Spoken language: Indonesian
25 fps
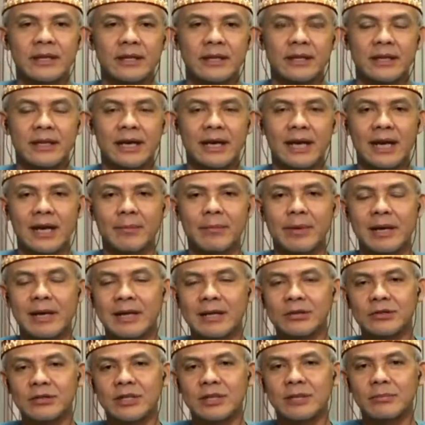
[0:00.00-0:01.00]
Nah,
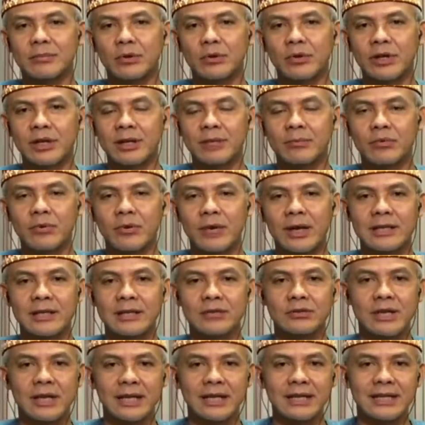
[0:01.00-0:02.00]
860 ribuan
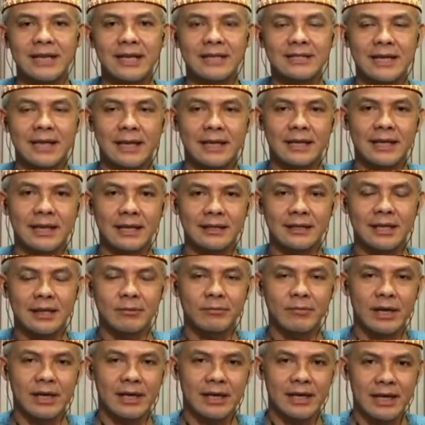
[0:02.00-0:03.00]
ini sudah kita catat dan
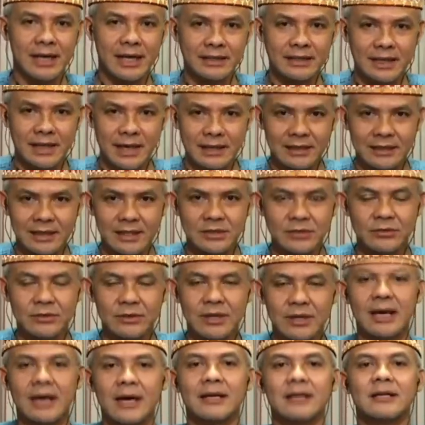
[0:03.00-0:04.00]
mereka rata-rata
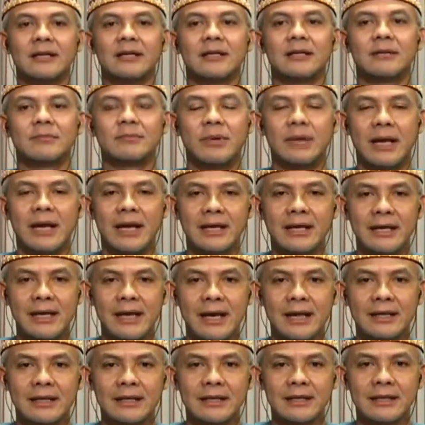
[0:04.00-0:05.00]
sudah
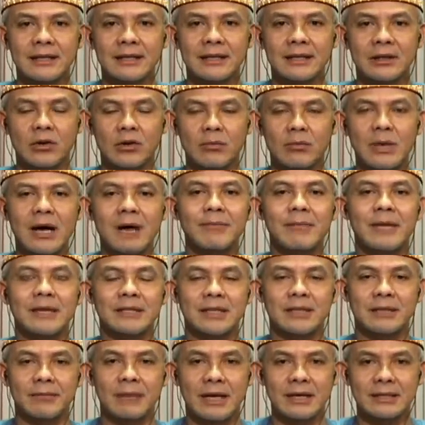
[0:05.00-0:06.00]
berada di rumah
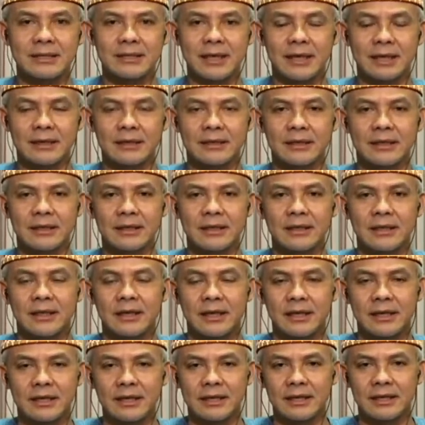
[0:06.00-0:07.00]
masing-masing.
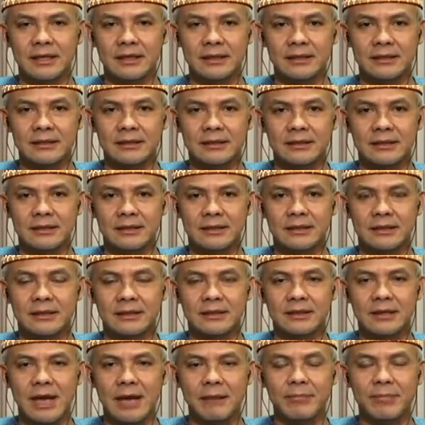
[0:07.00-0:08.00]
Eh,
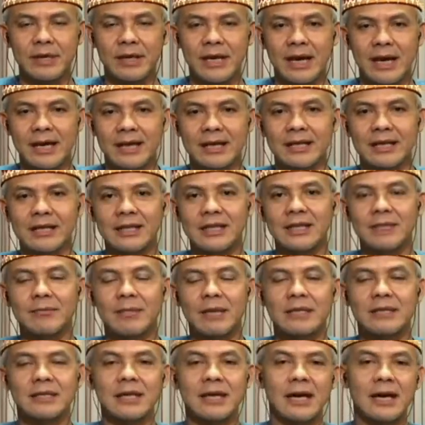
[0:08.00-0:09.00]
tapi hari ini
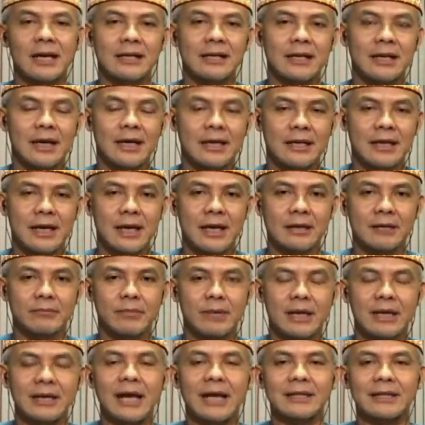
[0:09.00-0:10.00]
masih ada yang
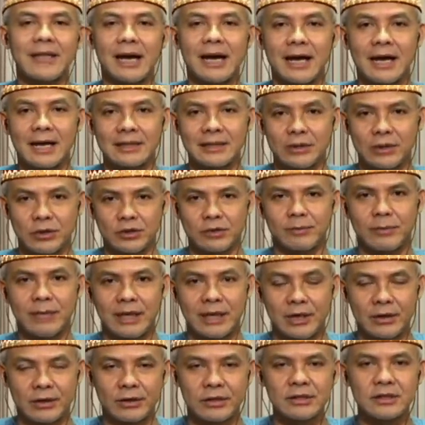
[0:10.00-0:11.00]
berdatangan
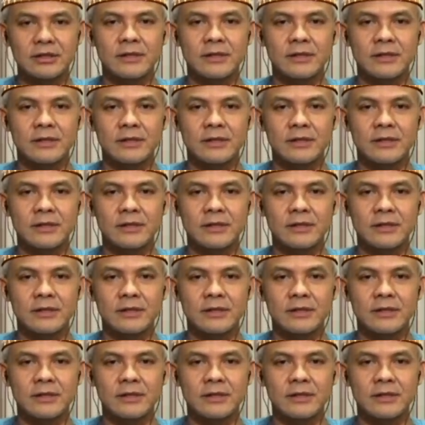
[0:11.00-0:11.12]
terus-menerus